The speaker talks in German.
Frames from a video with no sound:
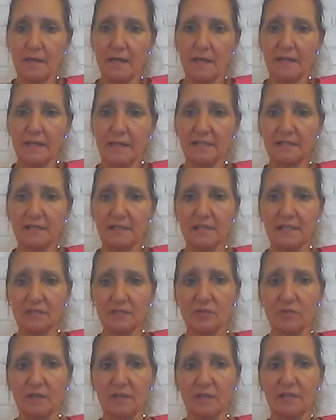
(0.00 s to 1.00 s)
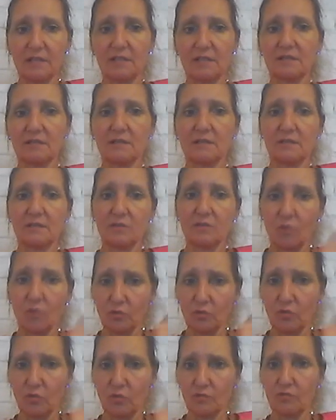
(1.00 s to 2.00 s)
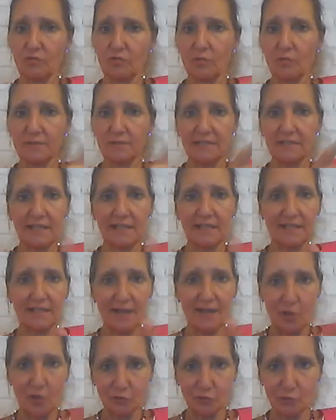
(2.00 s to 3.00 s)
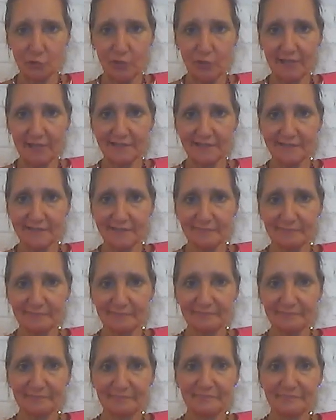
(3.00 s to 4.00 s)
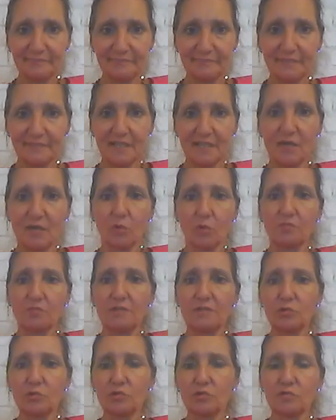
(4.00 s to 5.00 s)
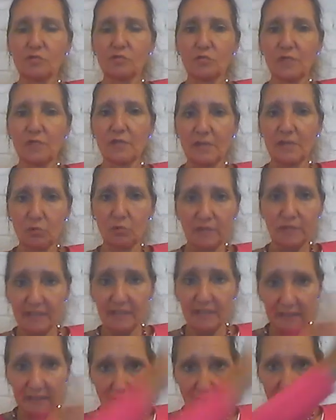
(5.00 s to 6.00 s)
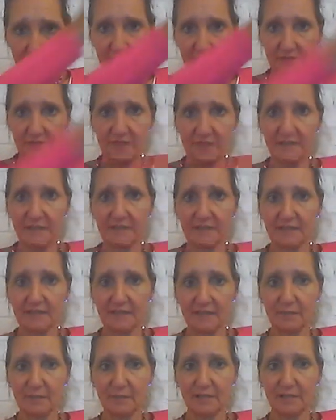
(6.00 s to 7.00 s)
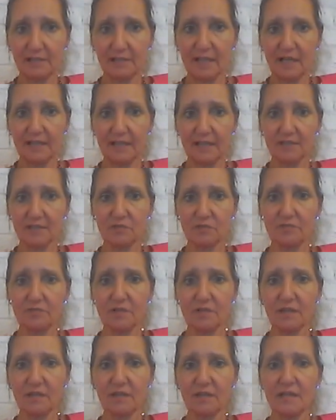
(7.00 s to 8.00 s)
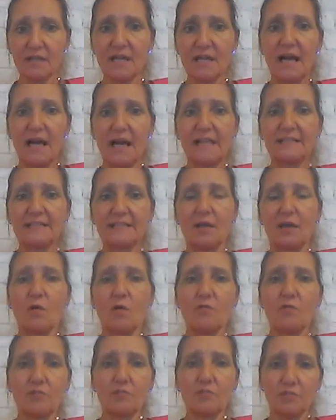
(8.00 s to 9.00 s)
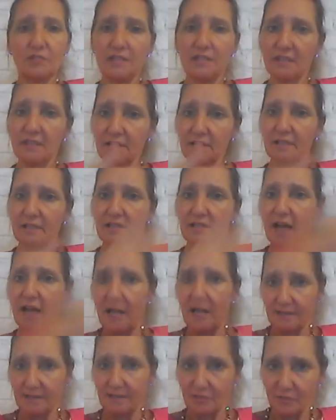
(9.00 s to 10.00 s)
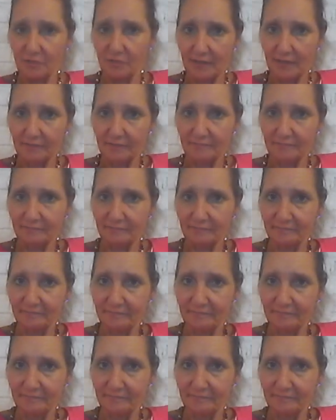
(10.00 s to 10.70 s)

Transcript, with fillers: Er tendiert sogar dahin, nonkonformes Denken auszugrenzen und versucht sowohl regulierend auf das Verhalten seiner Mitglieder einzuwirken, als auch von ihnen getragen zu werden.